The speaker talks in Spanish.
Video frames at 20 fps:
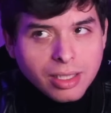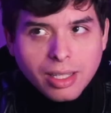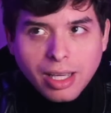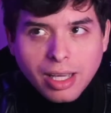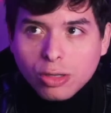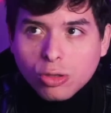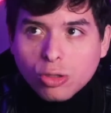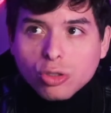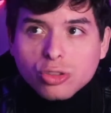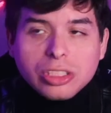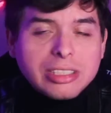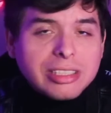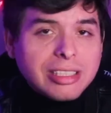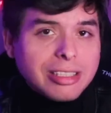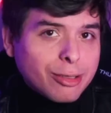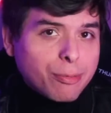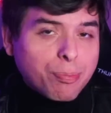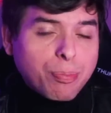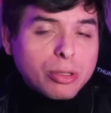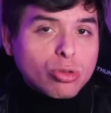Entonces
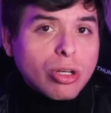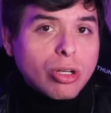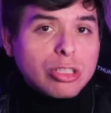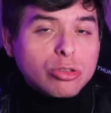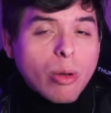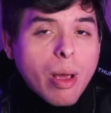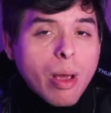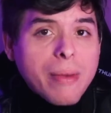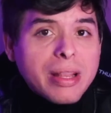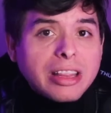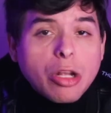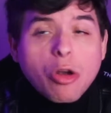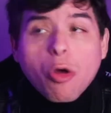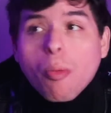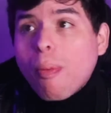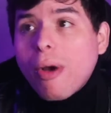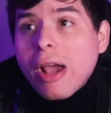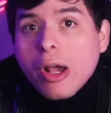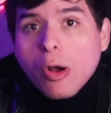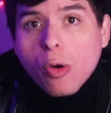esas personas obviamente no
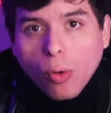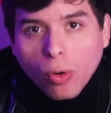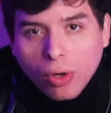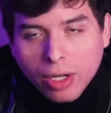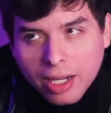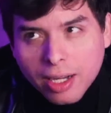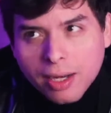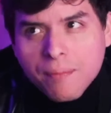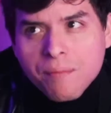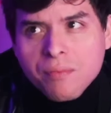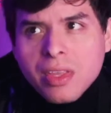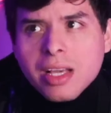pueden correr.